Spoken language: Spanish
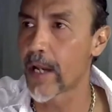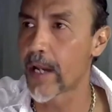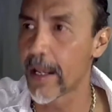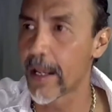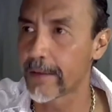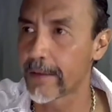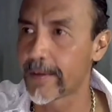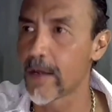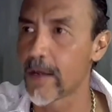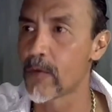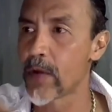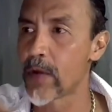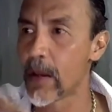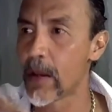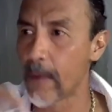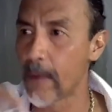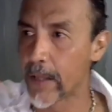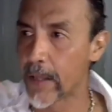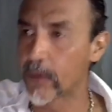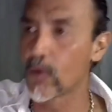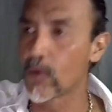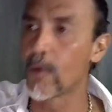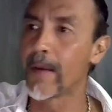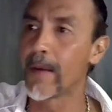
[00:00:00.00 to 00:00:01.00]
creo que hace un
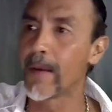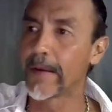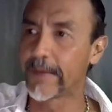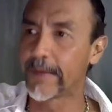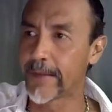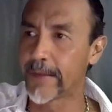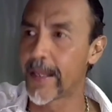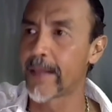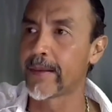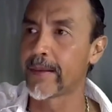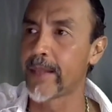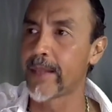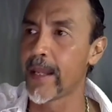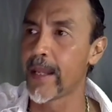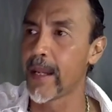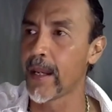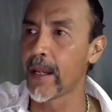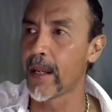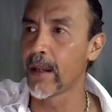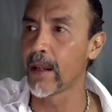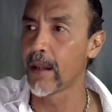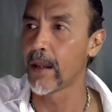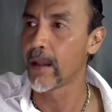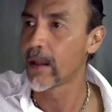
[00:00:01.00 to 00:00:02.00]
evento
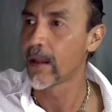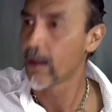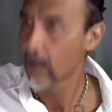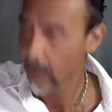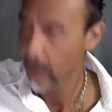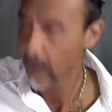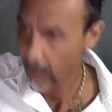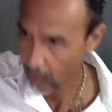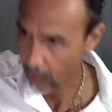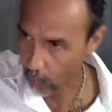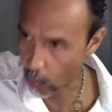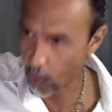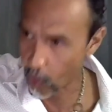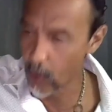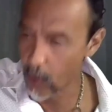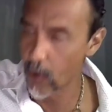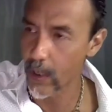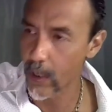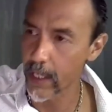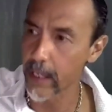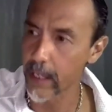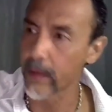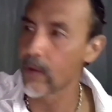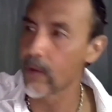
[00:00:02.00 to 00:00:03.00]
bastante
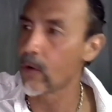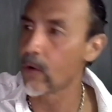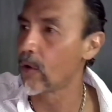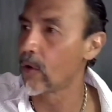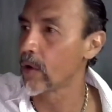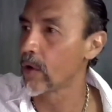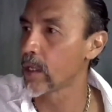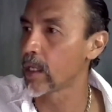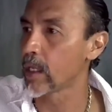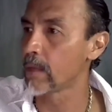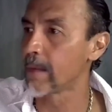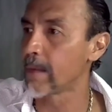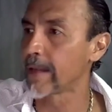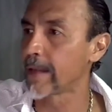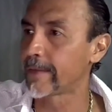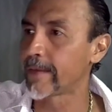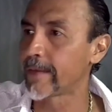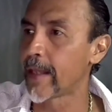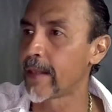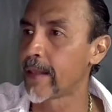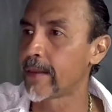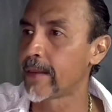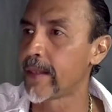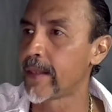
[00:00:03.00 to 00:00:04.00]
colorido y
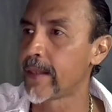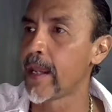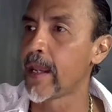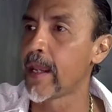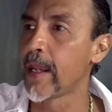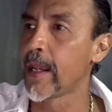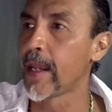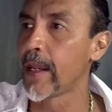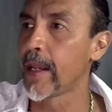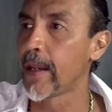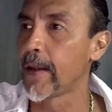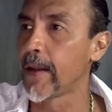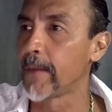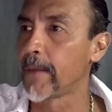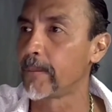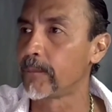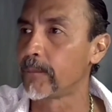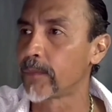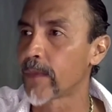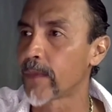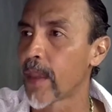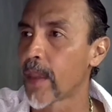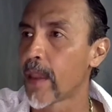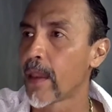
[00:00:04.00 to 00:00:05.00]
bastante
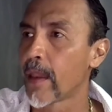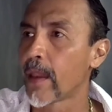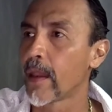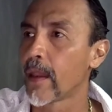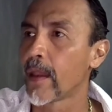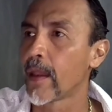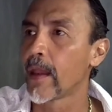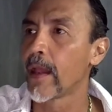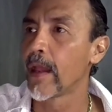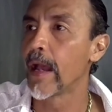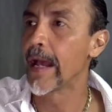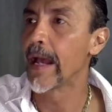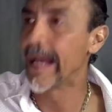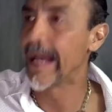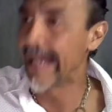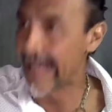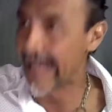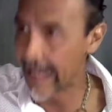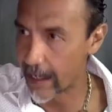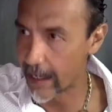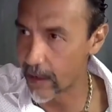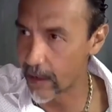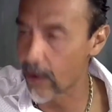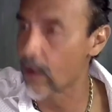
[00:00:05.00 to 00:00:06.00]

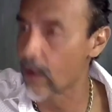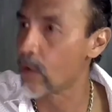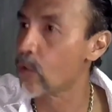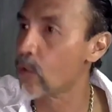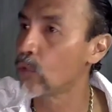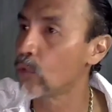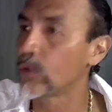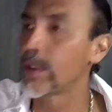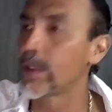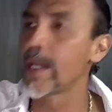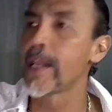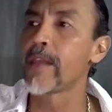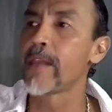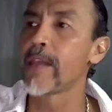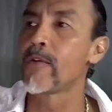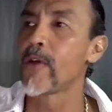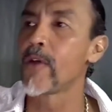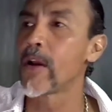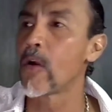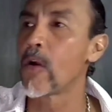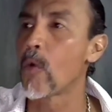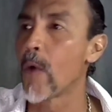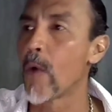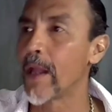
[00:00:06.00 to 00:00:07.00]
nutrido
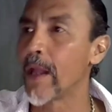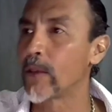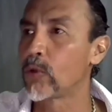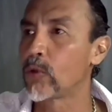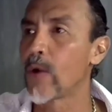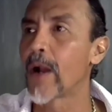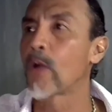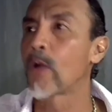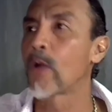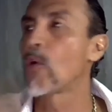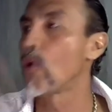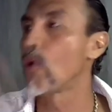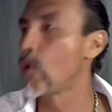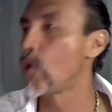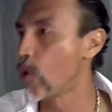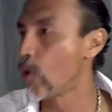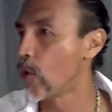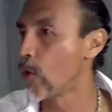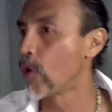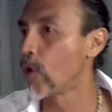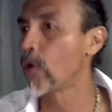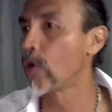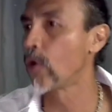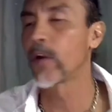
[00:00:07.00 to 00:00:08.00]
en cuanto a
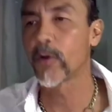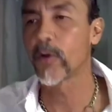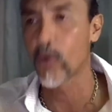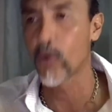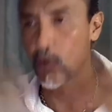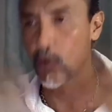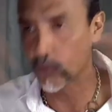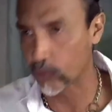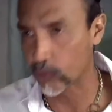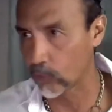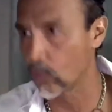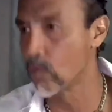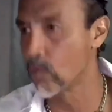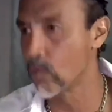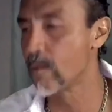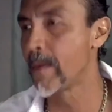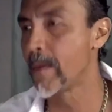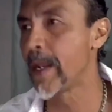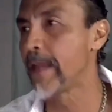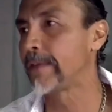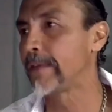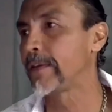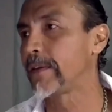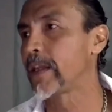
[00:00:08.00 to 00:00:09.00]
color,
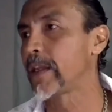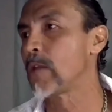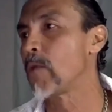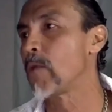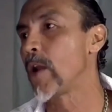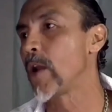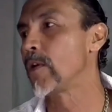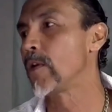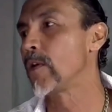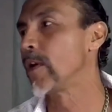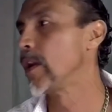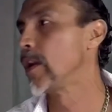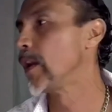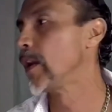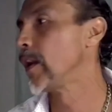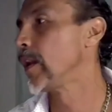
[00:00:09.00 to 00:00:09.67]
costumbres y bueno,